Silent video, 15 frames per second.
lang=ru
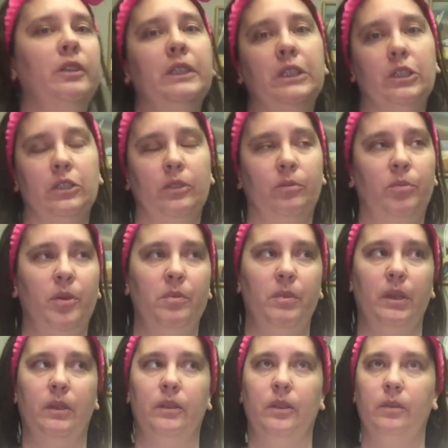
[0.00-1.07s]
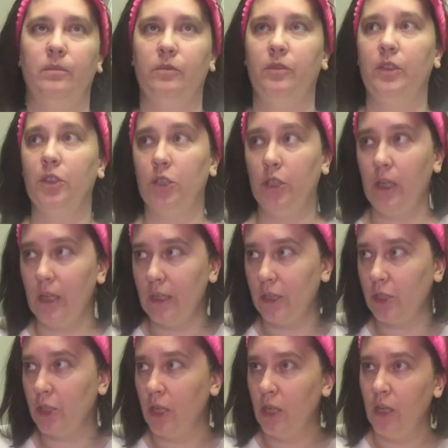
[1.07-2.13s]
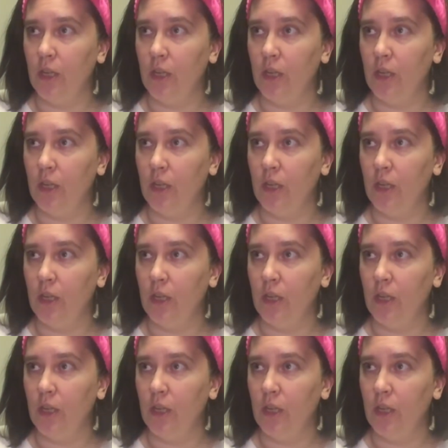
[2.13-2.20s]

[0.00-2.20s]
лыжах, например, там выезжаешь